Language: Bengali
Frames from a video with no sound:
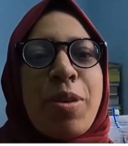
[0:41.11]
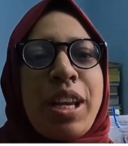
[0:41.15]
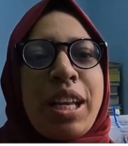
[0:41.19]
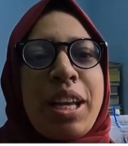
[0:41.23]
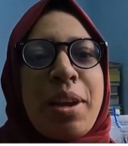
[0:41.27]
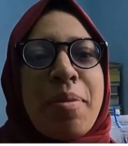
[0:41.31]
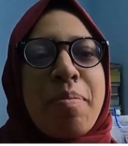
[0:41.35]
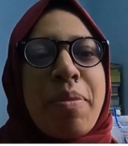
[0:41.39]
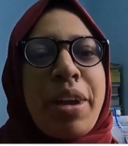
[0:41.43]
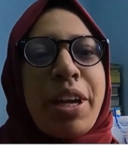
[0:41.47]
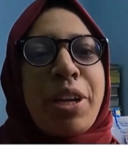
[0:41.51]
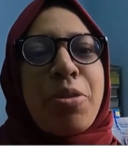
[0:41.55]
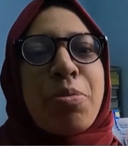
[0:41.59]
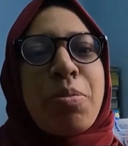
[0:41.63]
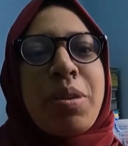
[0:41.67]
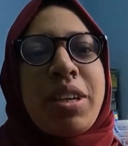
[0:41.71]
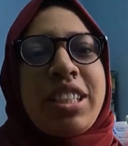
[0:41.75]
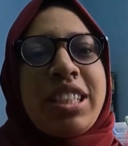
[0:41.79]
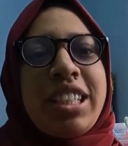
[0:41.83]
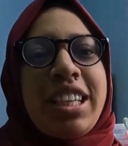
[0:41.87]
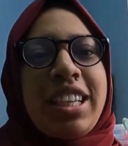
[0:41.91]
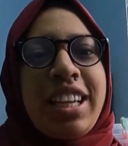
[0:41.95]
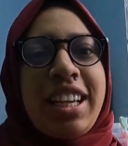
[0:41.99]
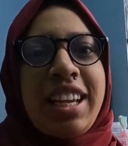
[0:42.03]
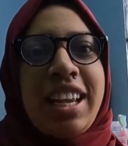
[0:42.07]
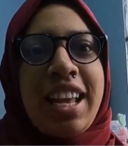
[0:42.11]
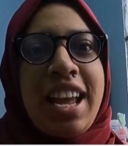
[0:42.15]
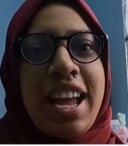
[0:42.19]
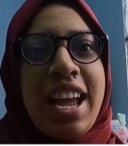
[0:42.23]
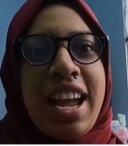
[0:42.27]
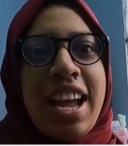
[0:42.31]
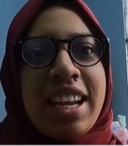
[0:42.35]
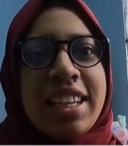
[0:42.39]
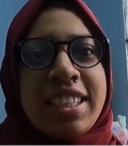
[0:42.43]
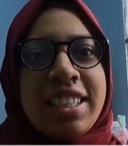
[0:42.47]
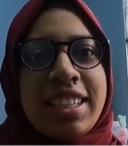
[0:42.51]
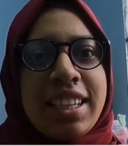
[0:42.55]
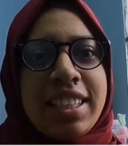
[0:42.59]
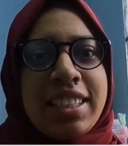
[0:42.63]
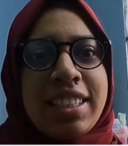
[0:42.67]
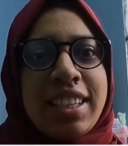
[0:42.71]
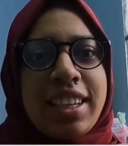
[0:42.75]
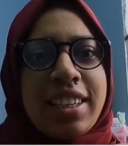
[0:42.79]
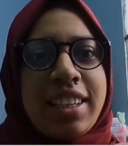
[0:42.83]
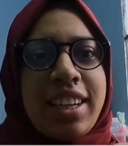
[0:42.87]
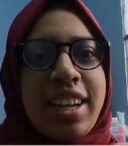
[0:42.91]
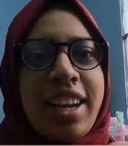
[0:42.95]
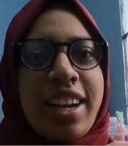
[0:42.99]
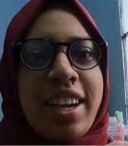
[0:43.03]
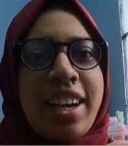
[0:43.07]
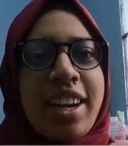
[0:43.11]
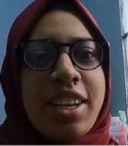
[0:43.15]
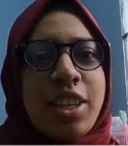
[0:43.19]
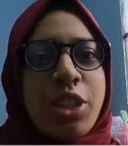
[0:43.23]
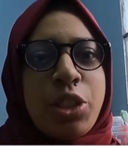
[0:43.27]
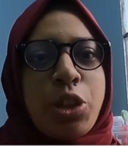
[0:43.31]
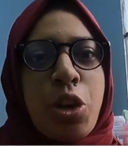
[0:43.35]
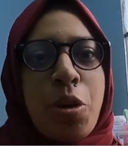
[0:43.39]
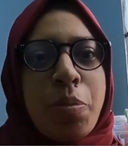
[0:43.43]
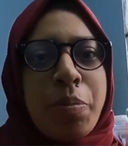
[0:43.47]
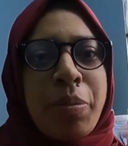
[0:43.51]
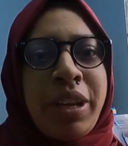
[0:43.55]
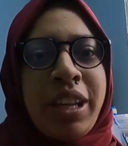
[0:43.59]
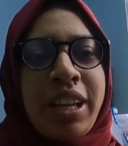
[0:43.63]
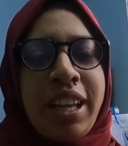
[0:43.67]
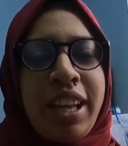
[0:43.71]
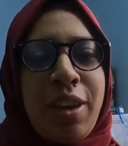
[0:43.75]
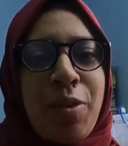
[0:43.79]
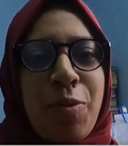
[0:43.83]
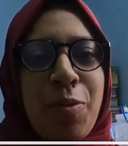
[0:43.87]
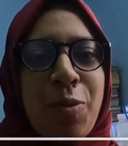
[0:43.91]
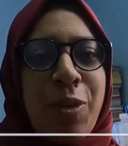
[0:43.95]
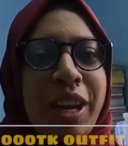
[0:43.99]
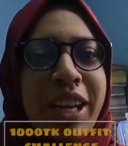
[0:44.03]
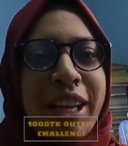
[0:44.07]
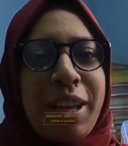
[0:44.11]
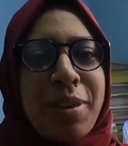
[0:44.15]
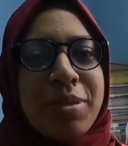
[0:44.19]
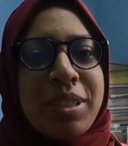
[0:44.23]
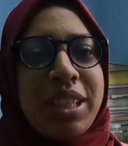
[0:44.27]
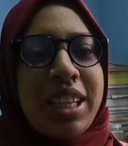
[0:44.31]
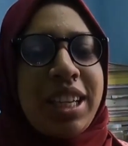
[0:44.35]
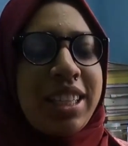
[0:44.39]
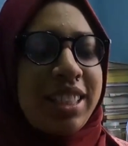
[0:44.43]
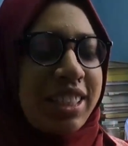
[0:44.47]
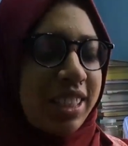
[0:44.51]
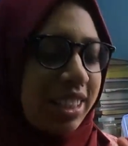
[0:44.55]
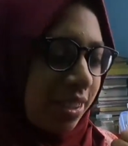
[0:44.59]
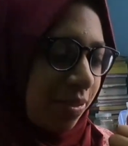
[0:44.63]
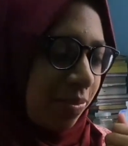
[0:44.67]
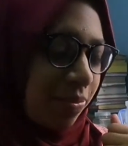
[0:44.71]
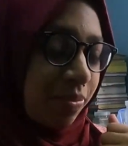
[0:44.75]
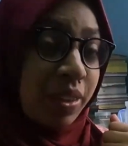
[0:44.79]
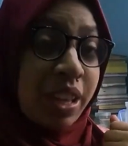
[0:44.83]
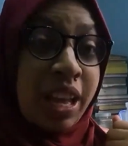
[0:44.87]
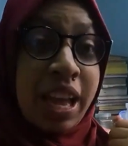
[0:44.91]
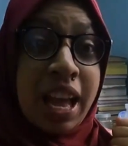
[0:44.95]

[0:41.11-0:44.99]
ওয়েলকাম ব্যাক টু মাই চ্যানেল হ্যাশট্যাগ চাটগায়রানি শপিংয়ে ওয়েলকাম জানাচ্ছি